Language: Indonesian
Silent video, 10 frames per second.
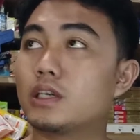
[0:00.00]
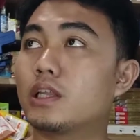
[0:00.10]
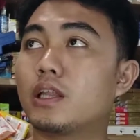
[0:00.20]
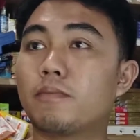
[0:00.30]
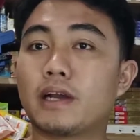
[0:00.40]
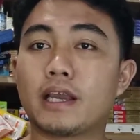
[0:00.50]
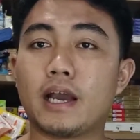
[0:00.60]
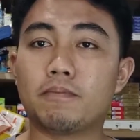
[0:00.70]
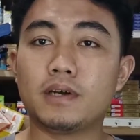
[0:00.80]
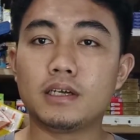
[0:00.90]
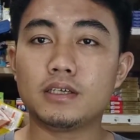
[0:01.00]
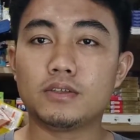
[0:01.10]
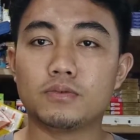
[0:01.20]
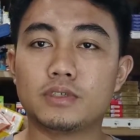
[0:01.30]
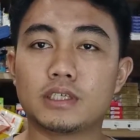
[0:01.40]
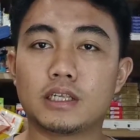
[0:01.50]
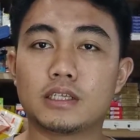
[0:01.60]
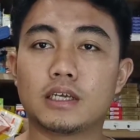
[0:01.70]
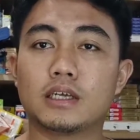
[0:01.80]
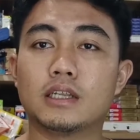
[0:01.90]
kita pakai apa gitu
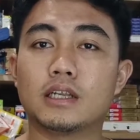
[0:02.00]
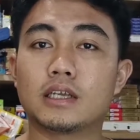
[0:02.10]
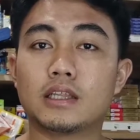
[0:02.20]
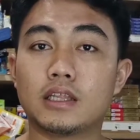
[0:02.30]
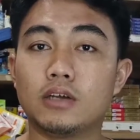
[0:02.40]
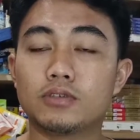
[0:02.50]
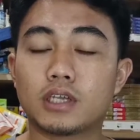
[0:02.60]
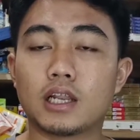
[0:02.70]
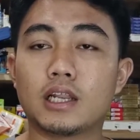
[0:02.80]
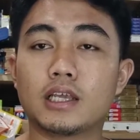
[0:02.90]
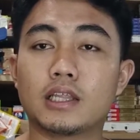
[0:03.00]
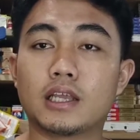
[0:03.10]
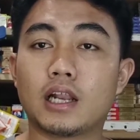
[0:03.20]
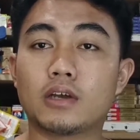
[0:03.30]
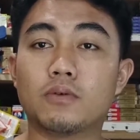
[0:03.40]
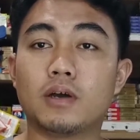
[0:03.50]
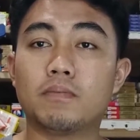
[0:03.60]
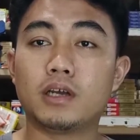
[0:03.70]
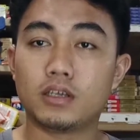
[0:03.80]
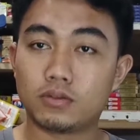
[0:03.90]
misalnya dan kita tahu sekeliling kita yang laku
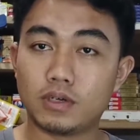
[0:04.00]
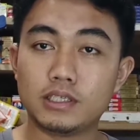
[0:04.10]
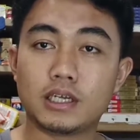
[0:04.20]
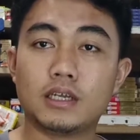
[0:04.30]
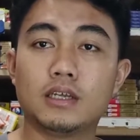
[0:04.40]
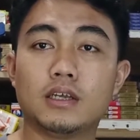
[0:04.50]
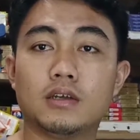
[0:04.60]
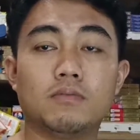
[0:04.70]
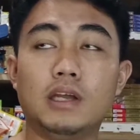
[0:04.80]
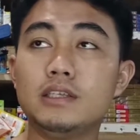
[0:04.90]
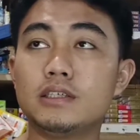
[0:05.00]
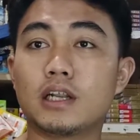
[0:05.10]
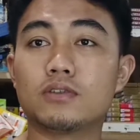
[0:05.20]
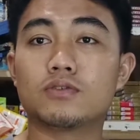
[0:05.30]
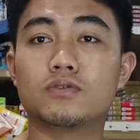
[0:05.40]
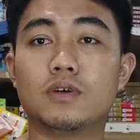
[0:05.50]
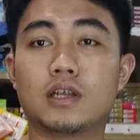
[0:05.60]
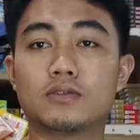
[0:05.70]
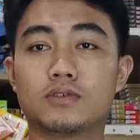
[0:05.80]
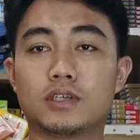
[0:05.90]
apa itu aja belanja
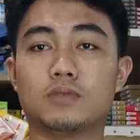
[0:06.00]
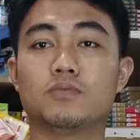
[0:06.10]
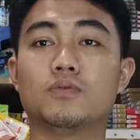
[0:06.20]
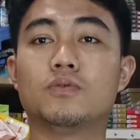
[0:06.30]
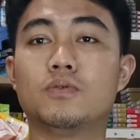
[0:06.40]
100-200 ribu